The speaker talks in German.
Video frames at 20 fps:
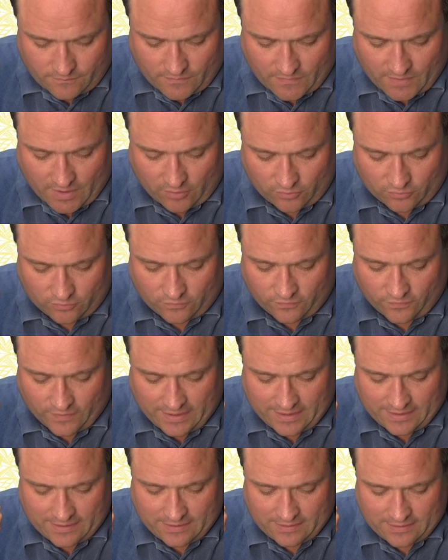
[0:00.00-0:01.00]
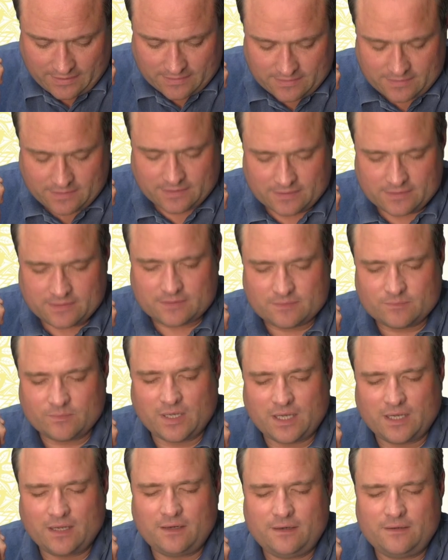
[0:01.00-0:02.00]
Und wichtig ist jetzt
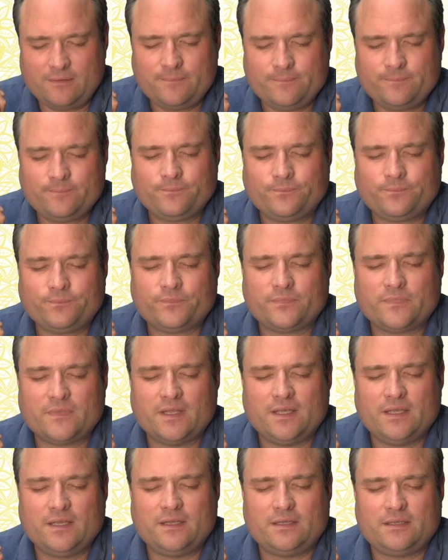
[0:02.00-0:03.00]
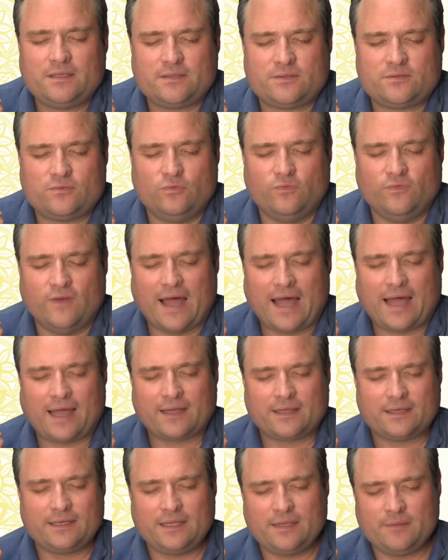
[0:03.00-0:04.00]
mal, dass du
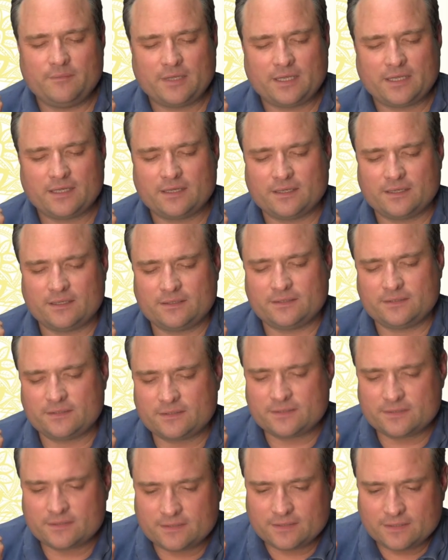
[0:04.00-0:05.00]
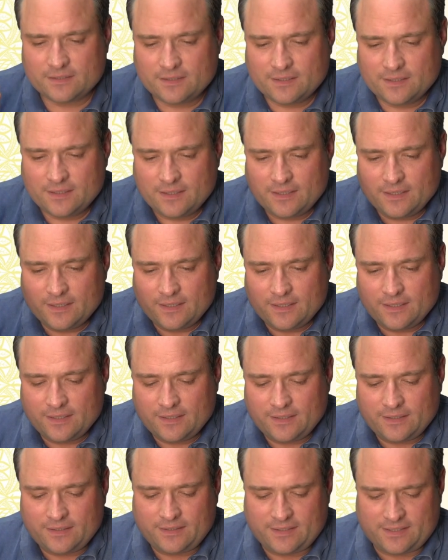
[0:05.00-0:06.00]
wahrnehmen kannst,
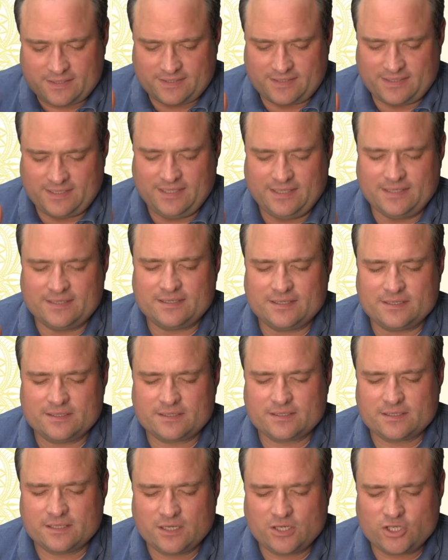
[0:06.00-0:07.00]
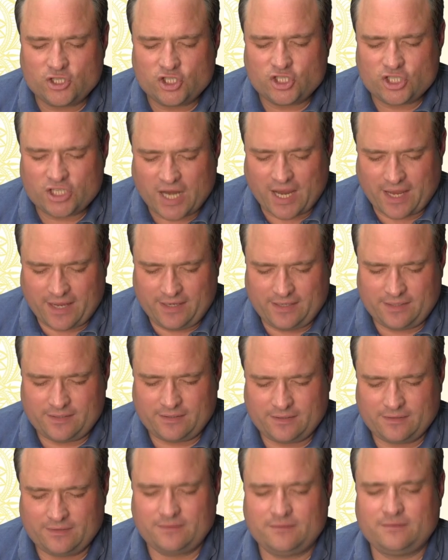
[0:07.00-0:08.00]
dass dieses
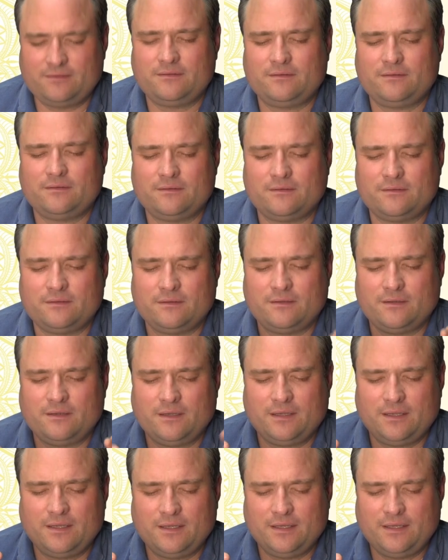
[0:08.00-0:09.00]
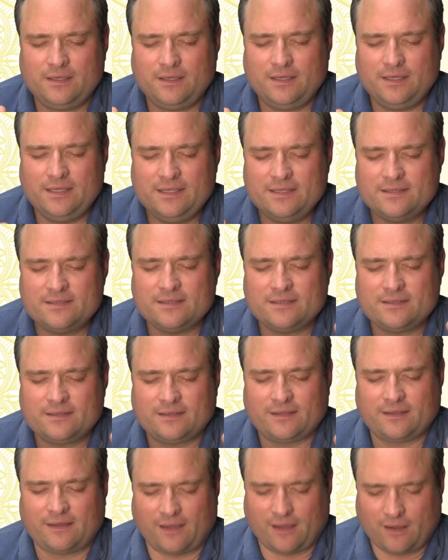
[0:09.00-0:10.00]
Scheitern, diese
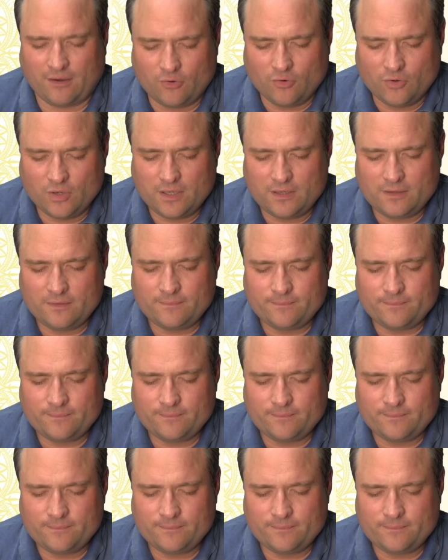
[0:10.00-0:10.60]
Trauer